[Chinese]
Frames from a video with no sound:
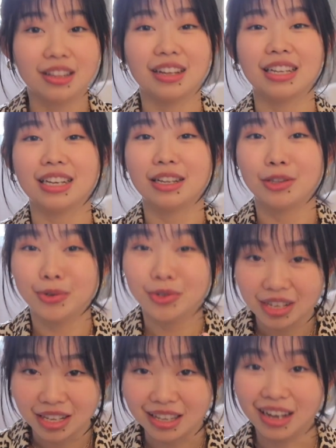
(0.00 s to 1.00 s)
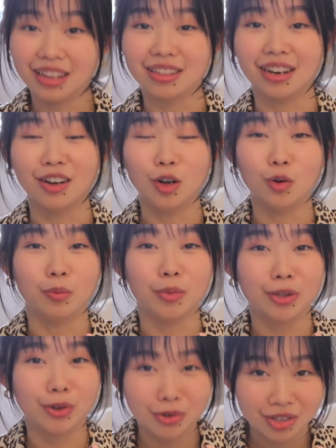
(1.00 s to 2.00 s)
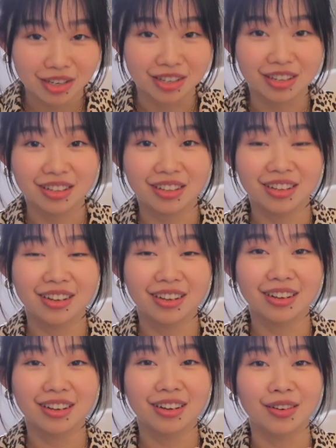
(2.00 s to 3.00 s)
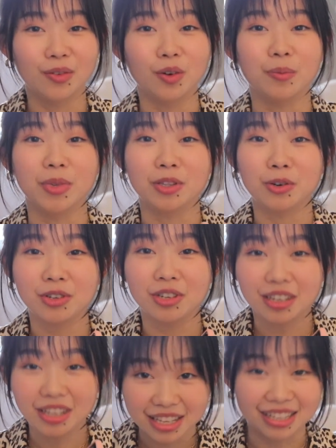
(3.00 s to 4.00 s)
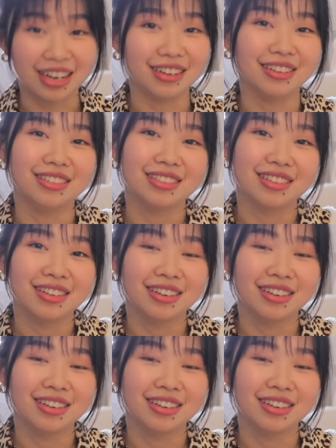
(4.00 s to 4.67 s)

大家都是一样的，我们都是人，我们都是一家人。